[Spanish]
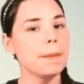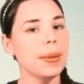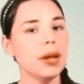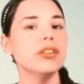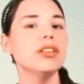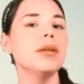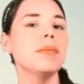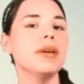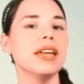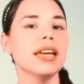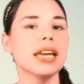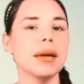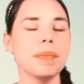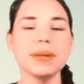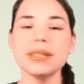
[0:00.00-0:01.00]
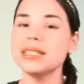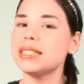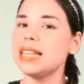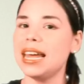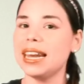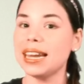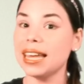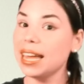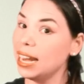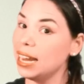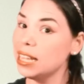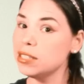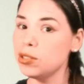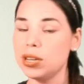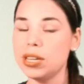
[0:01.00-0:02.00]
Pero también hay que pensar que
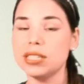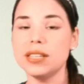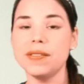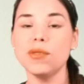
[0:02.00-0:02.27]
las donas,